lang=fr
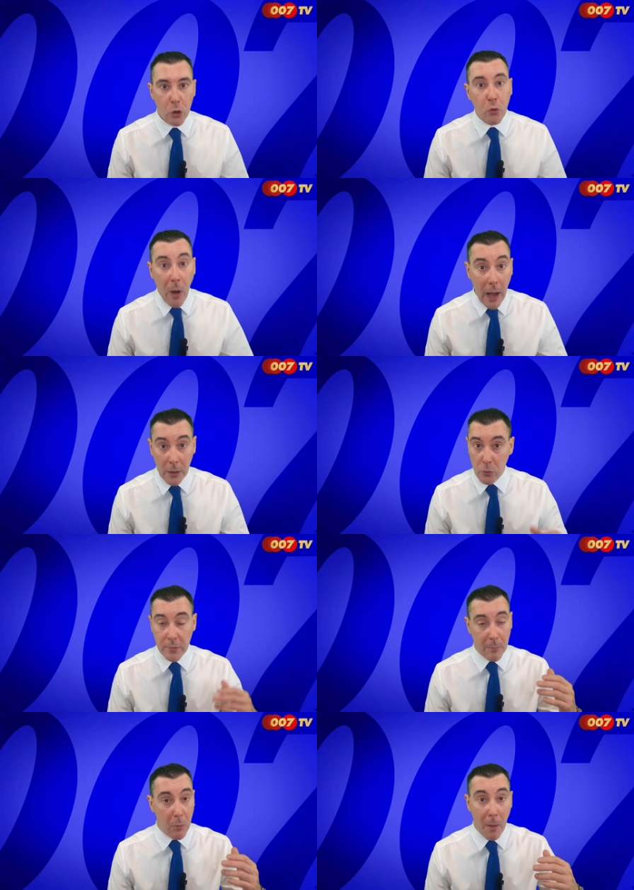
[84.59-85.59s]
Soit
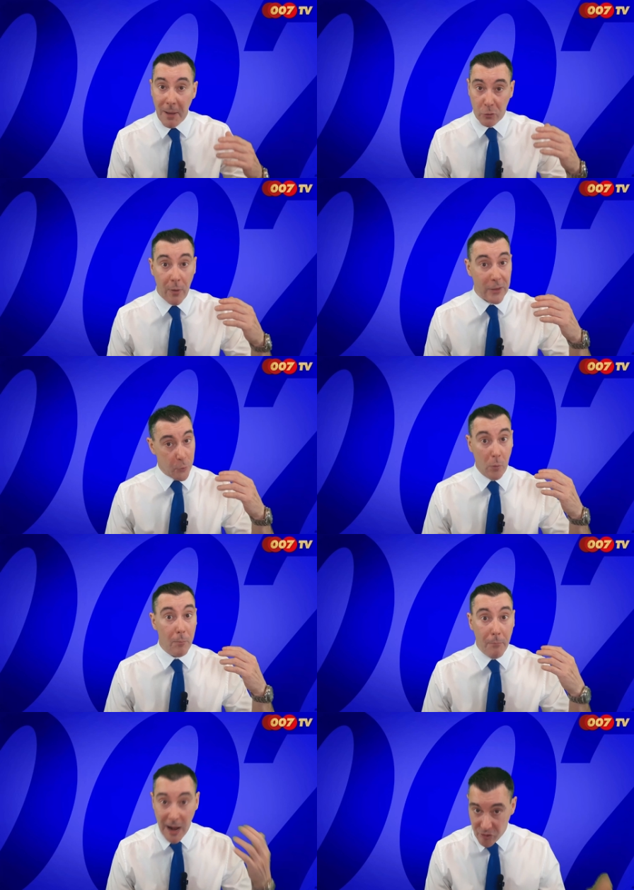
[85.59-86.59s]
tout simplement parce qu'elles
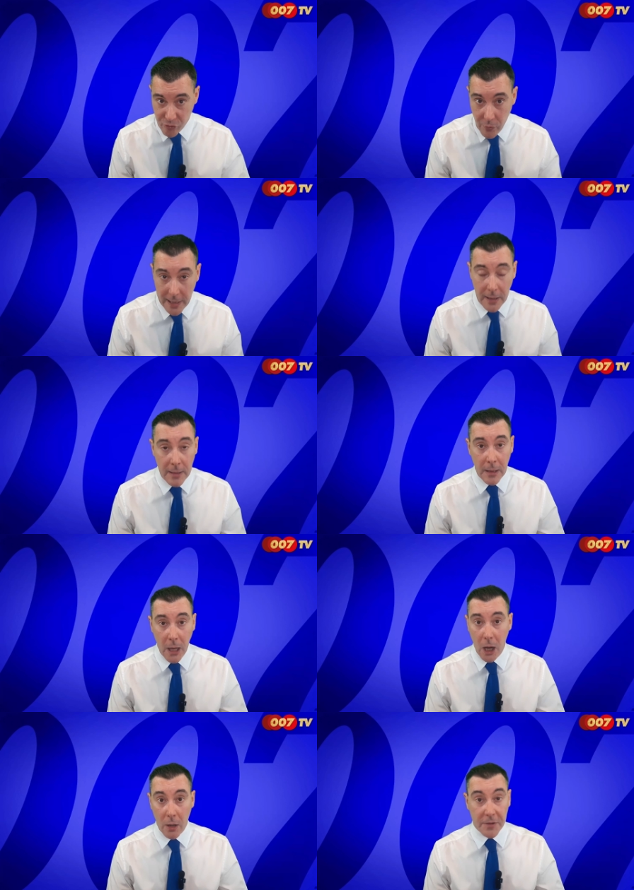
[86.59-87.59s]
sont mal jouées,
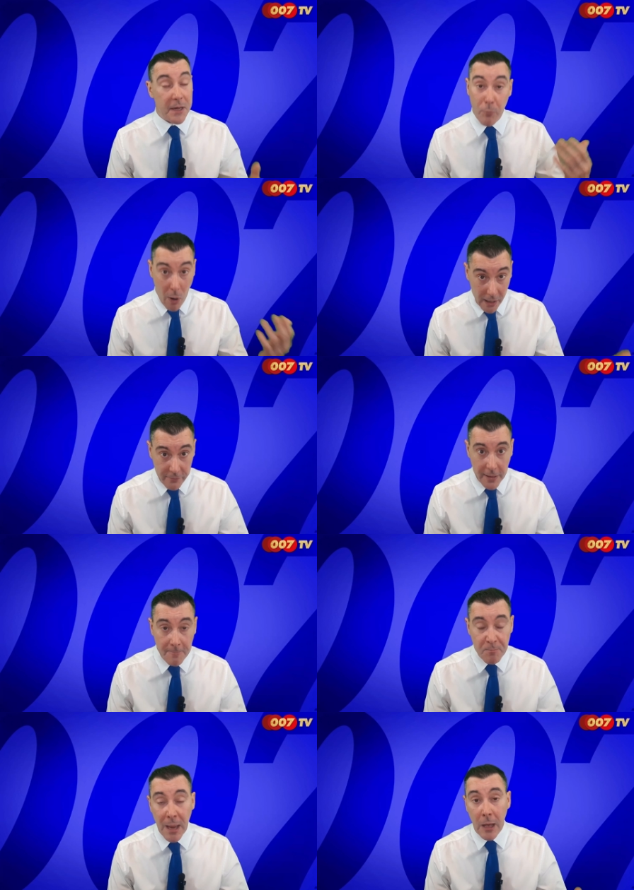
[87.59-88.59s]
euh, ce qui peut
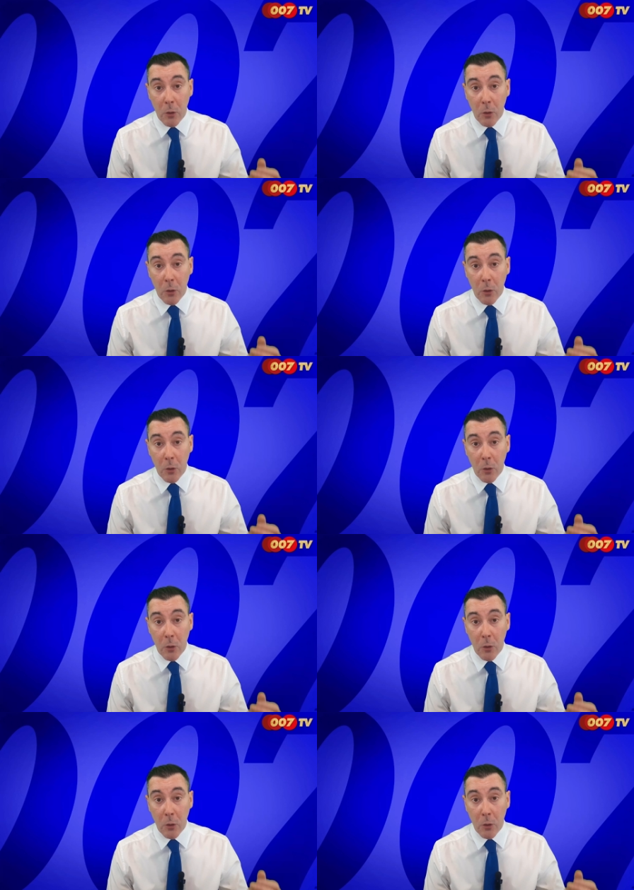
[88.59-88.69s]
arriver,